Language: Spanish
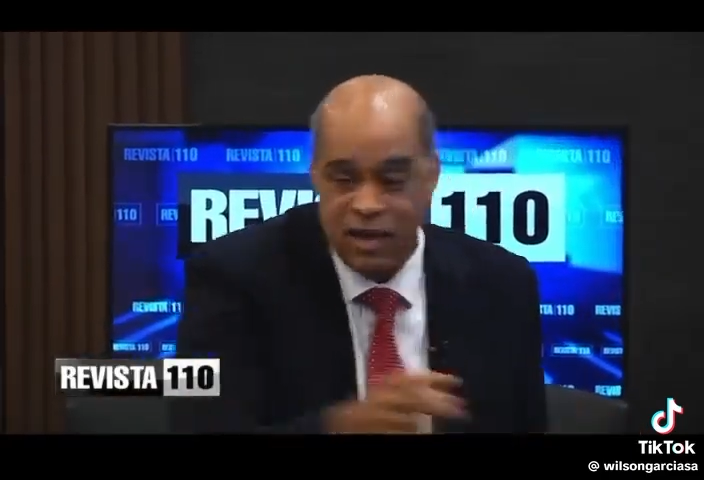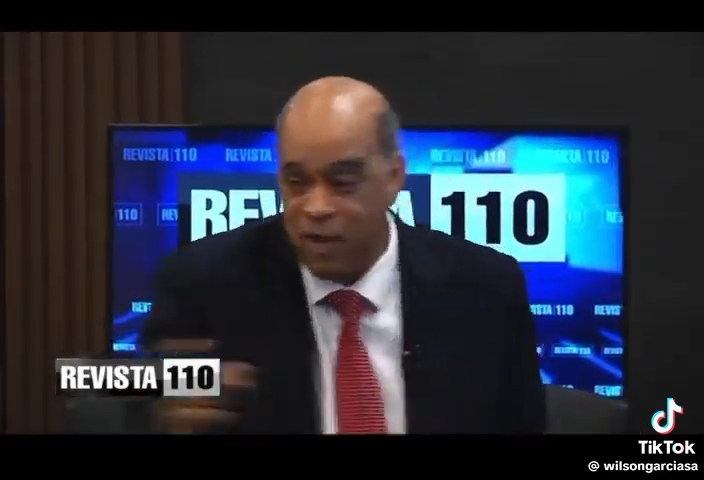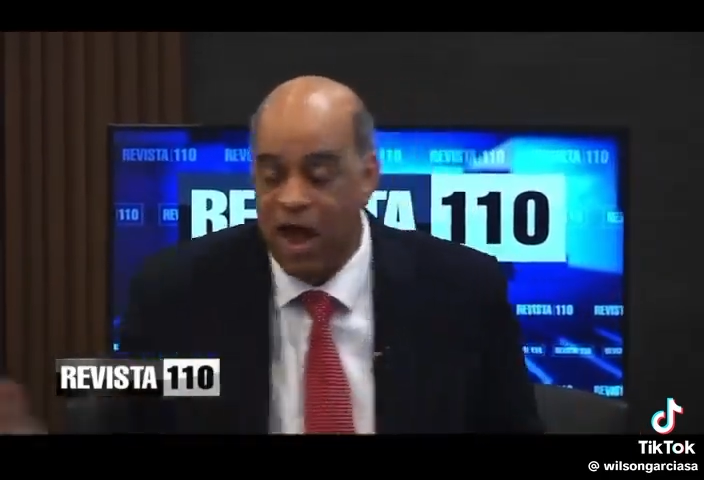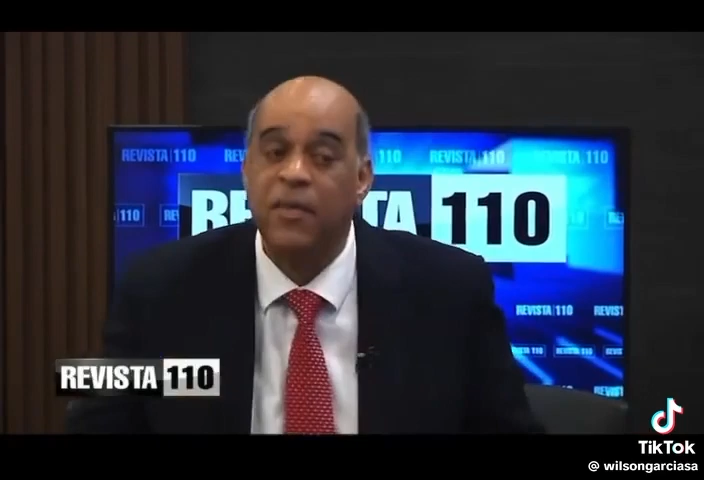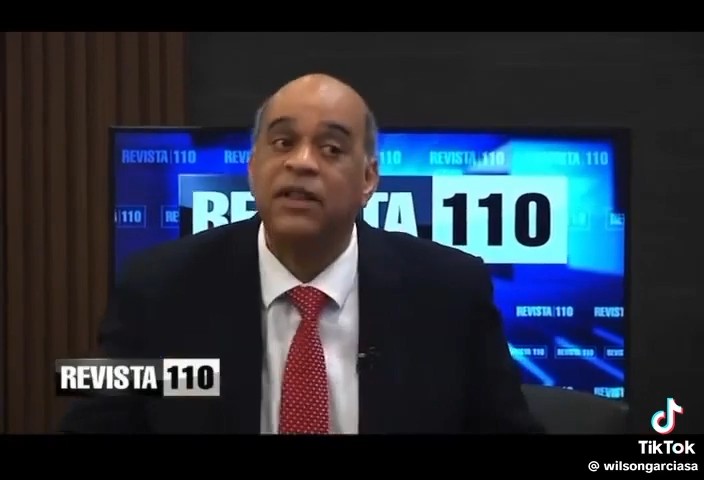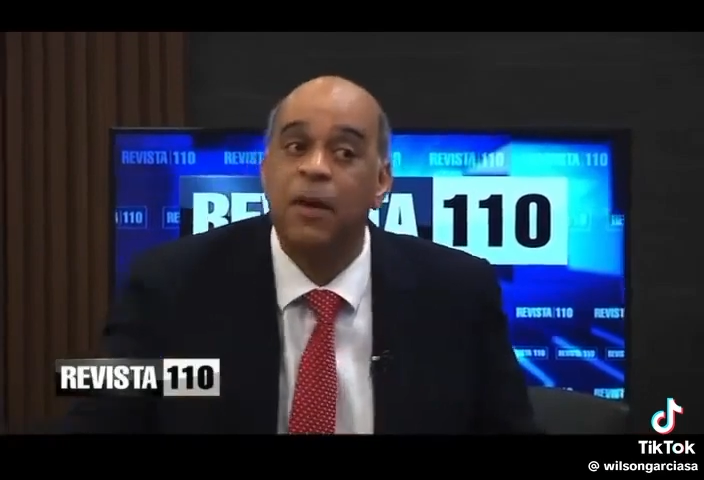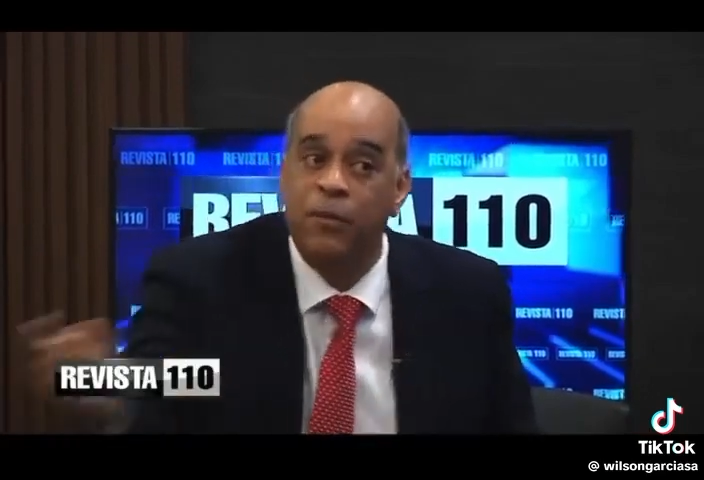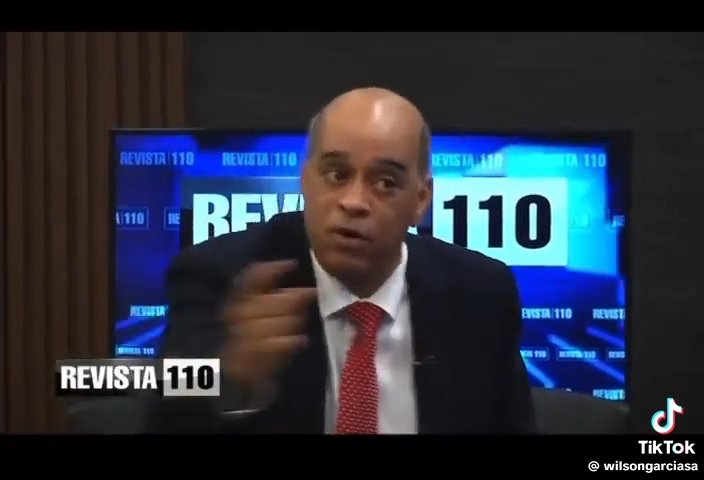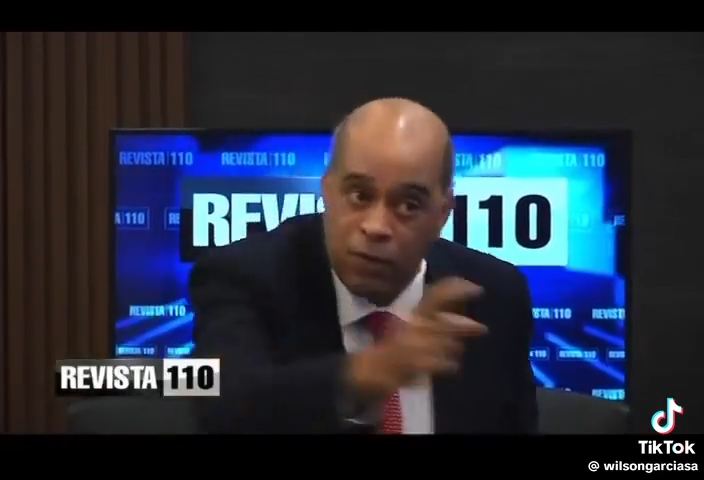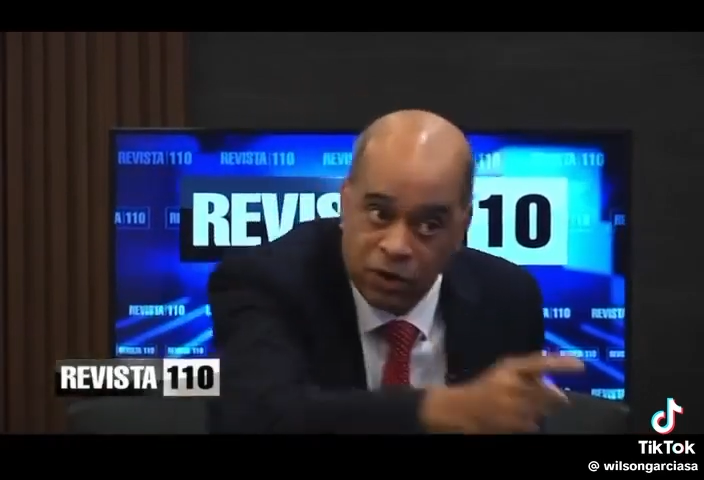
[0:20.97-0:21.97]
van a mandar
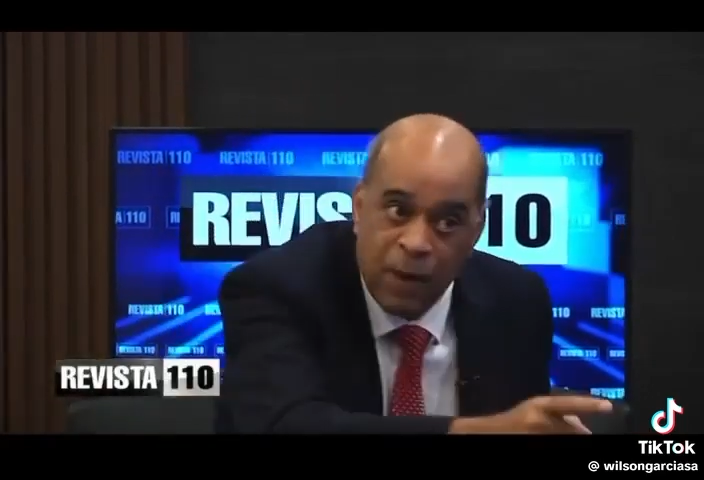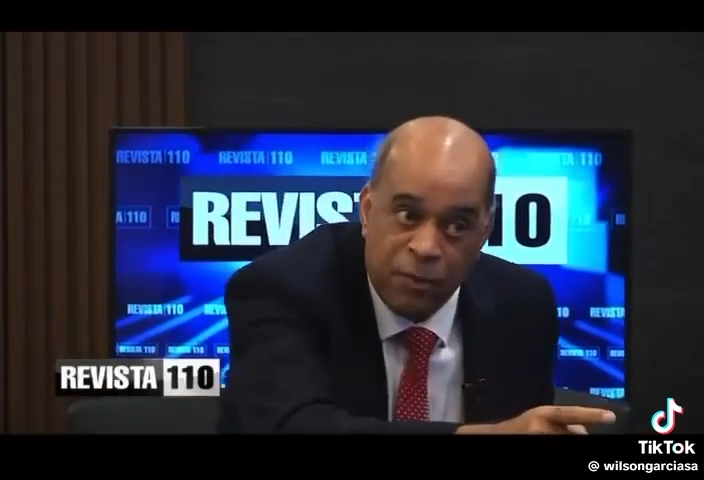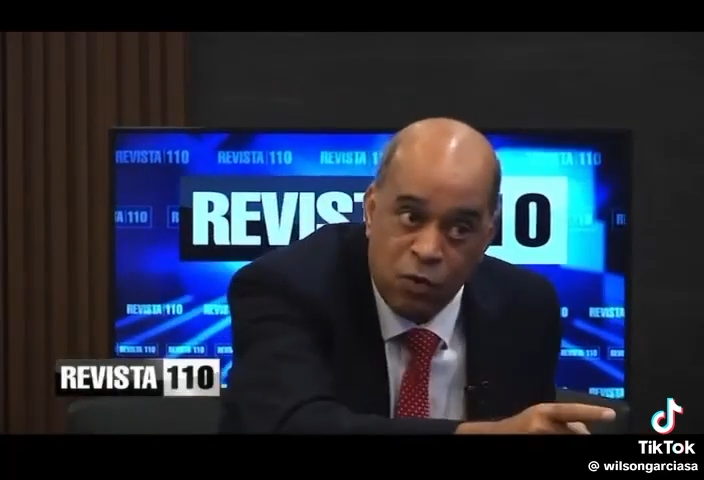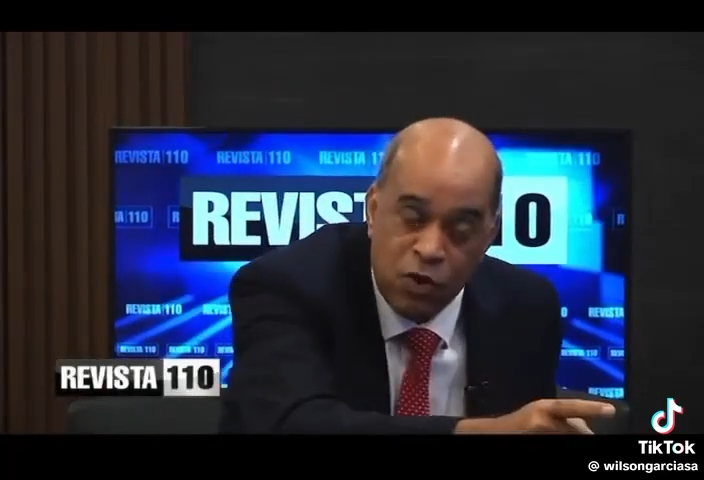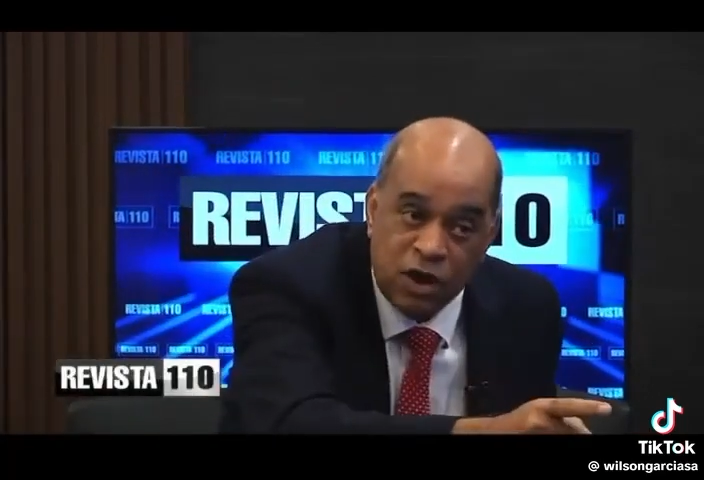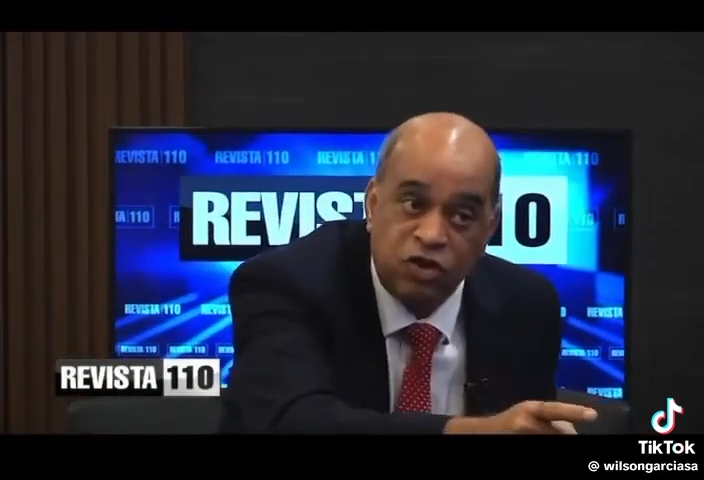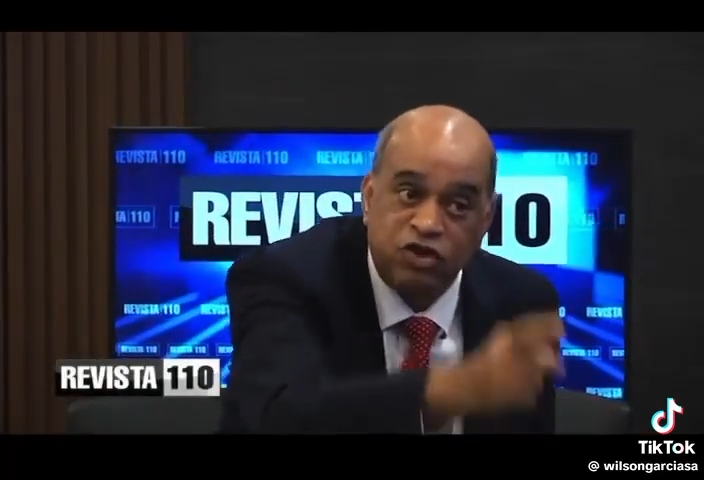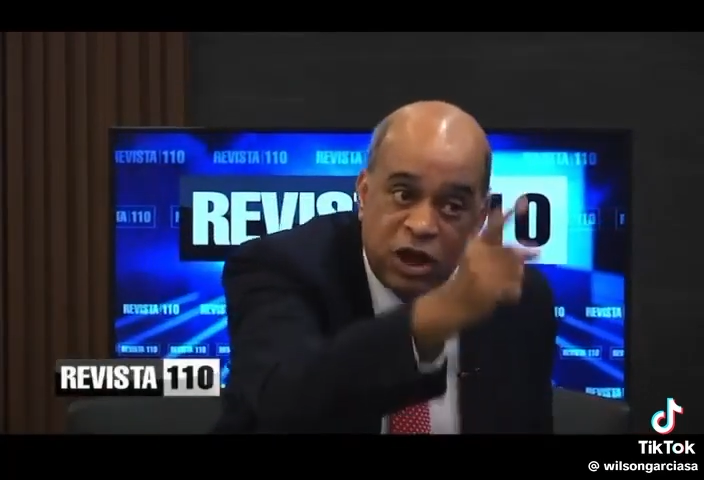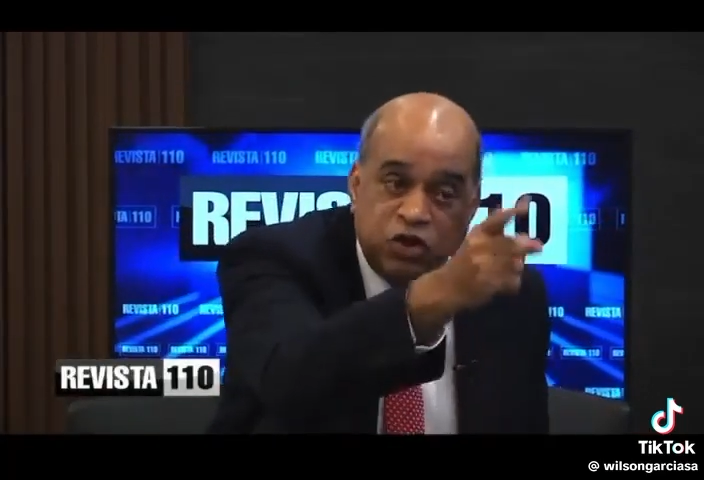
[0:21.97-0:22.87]
por votar por Wilson,